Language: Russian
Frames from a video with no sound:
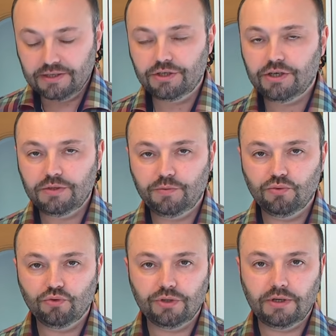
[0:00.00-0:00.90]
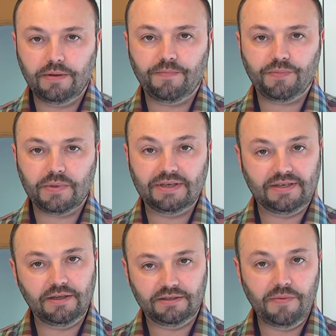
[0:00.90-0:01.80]
Сейчас мне нужно,
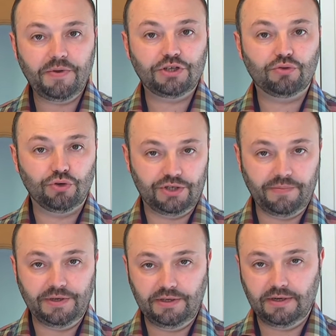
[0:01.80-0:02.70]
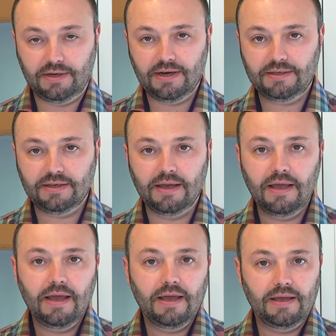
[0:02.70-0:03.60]
согласно опять же той же самой техкарте,
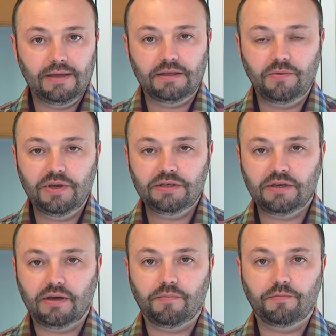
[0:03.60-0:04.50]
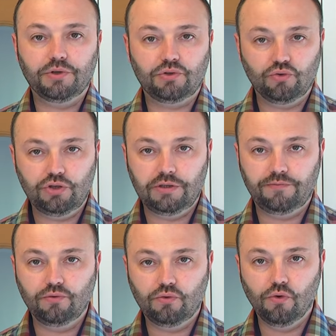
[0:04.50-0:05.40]
это мясо подсушить
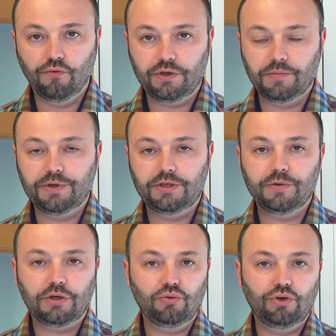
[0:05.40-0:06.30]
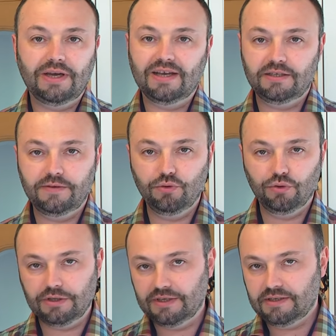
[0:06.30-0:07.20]
в духовке при температуре от
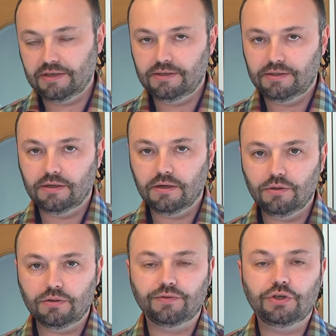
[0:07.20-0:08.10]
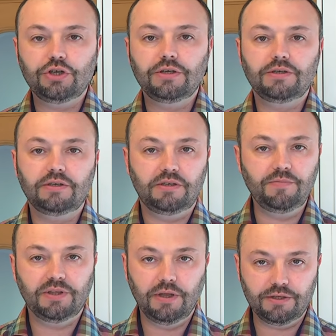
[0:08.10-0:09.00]
90 до 110 градусов в течение
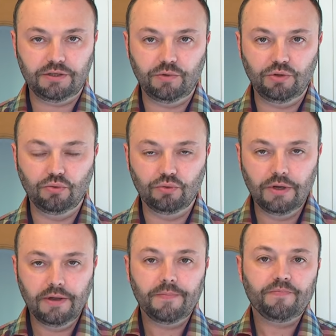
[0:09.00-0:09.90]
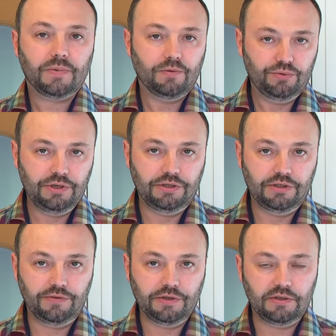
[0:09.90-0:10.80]
10-15 минут. 10,
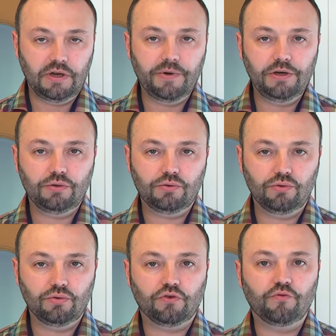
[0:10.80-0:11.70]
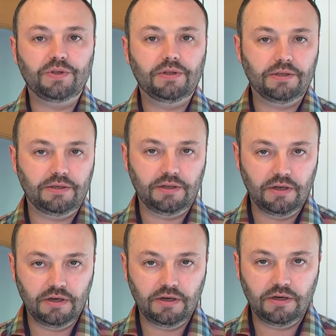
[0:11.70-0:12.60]
соответственно, для маленьких кусочков, 15
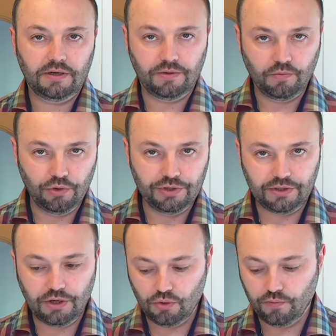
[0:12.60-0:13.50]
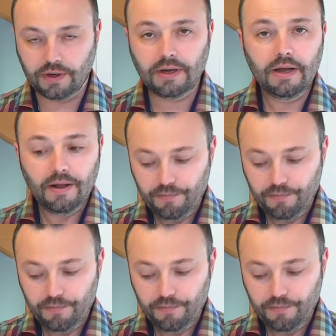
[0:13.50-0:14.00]
для более здоровых.